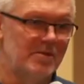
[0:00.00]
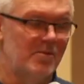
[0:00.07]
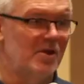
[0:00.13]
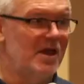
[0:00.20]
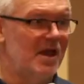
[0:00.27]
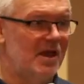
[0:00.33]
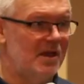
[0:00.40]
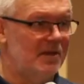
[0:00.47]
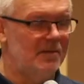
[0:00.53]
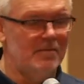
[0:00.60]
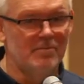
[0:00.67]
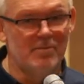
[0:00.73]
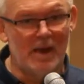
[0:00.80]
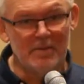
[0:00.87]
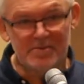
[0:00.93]
Moja
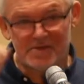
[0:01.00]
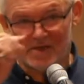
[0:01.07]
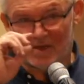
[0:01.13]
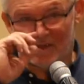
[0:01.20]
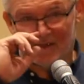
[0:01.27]
babcia od